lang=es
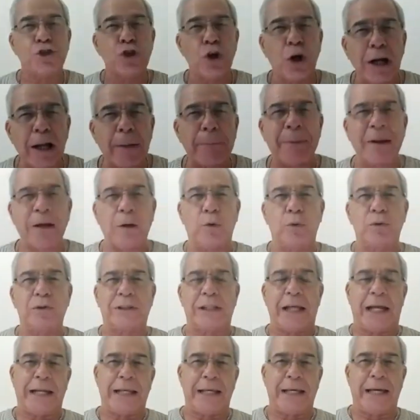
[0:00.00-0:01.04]
Yo le
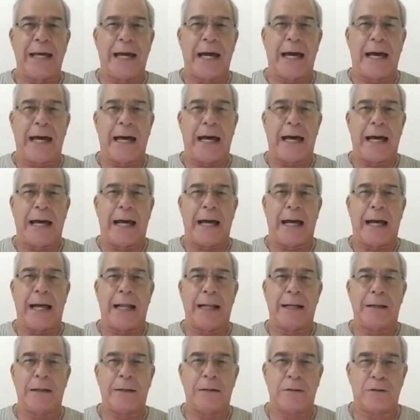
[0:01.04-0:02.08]

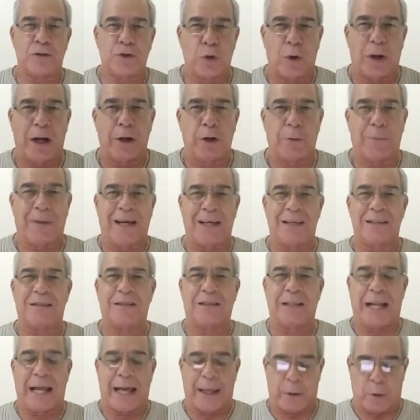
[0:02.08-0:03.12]
preguntaría al ciudadano
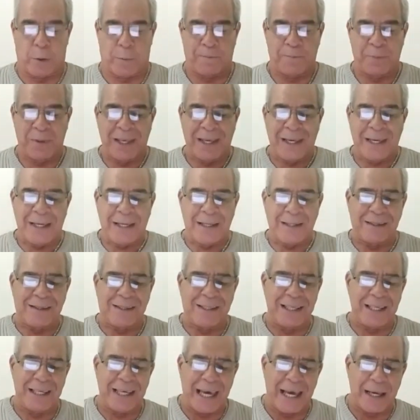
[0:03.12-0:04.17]
magistrado
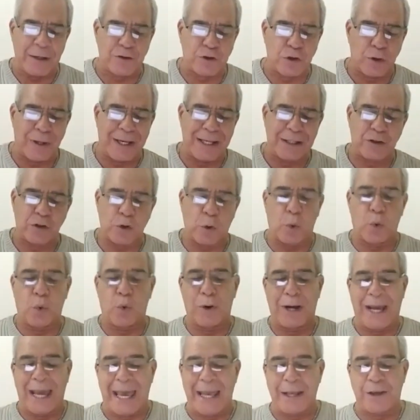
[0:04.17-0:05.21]
si eso es
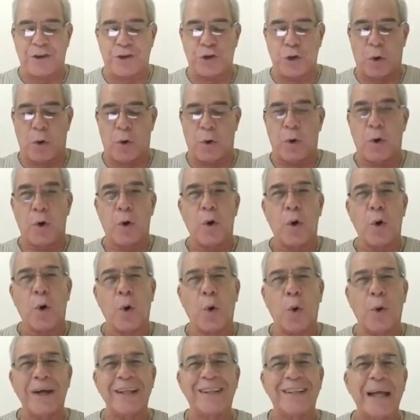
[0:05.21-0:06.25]
un hecho
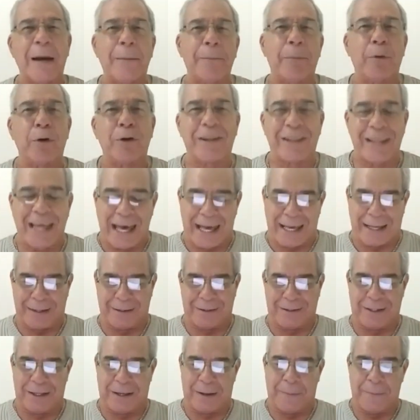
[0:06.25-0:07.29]
o está por
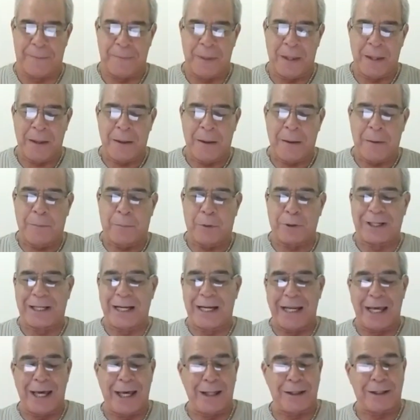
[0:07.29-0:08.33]
darse.
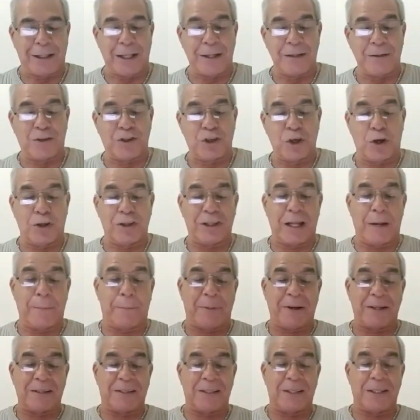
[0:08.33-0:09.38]
Porque la detención
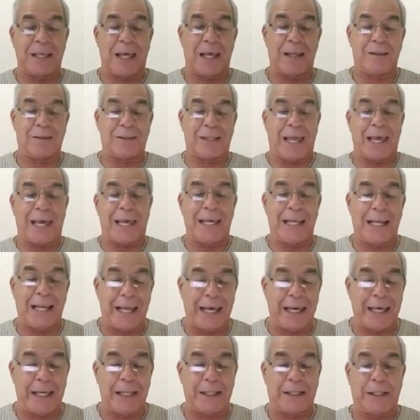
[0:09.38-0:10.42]
del presidente
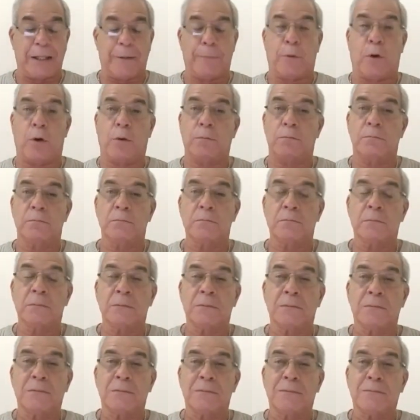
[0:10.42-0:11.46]
ilegítimo,
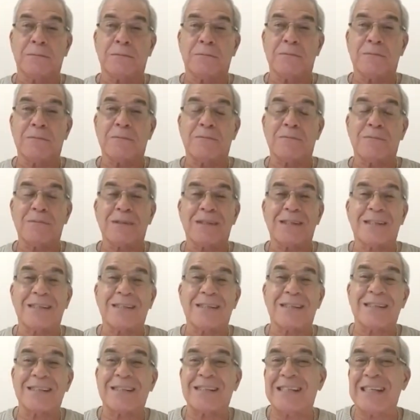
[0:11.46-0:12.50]

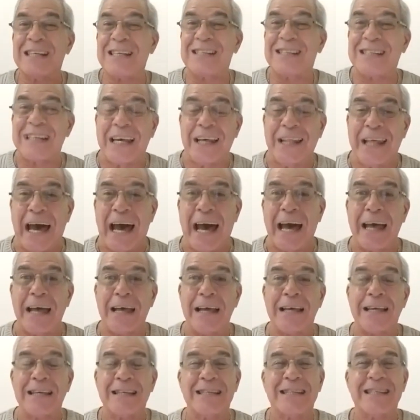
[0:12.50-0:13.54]
si se
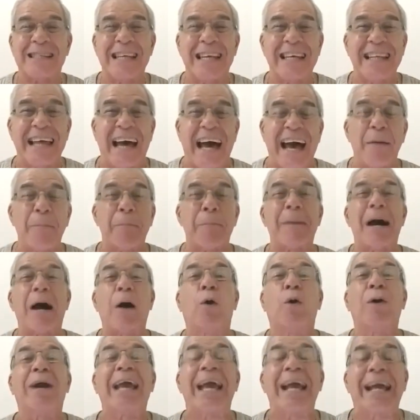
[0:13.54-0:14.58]
da, se da
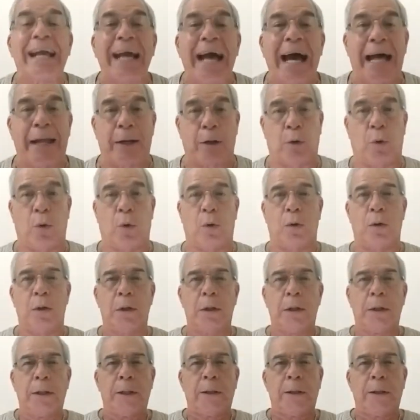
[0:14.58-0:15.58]
bajo qué cargo.